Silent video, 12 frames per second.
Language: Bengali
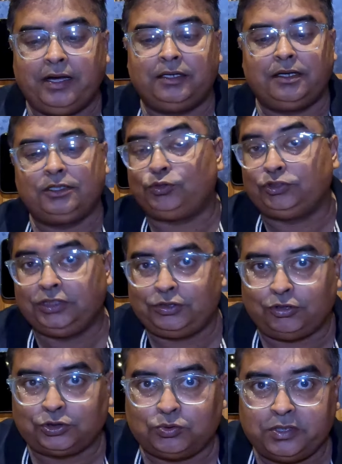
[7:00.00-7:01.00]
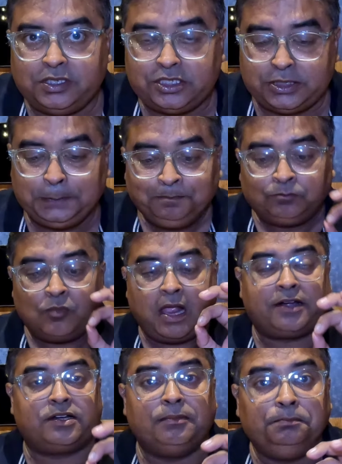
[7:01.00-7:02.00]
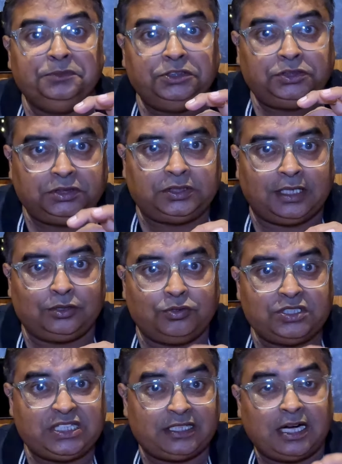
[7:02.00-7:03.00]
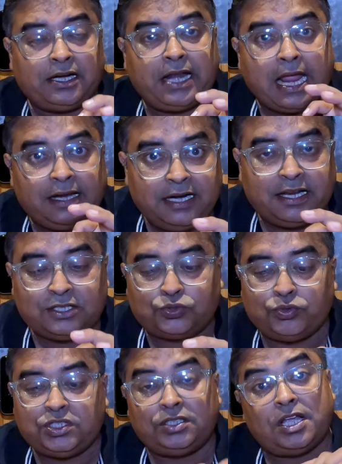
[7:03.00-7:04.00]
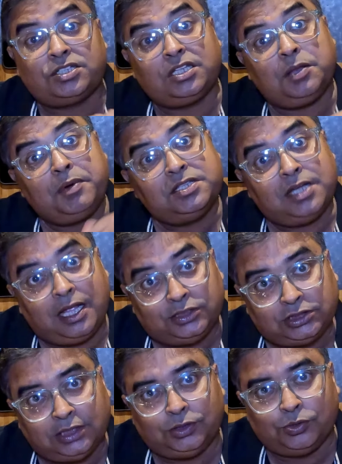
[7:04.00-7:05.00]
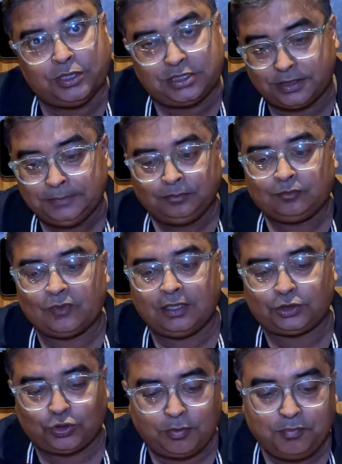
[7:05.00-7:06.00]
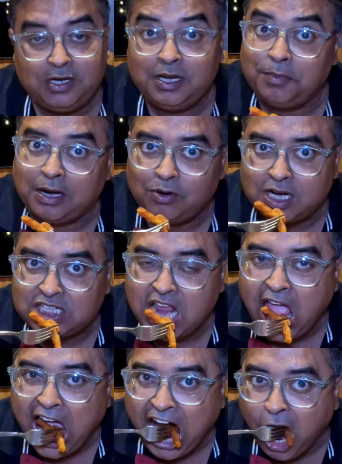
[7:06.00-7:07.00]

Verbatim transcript: আর এটা সসে টস করে দিয়েছে একটা মিষ্টি স্বাদ রয়েছে একটা ট্যাঙ্গি টেস্ট রয়েছে তার সাথে আবার একটা ঝাল স্বাদও রয়েছে সব মিলে ভালো লাগছে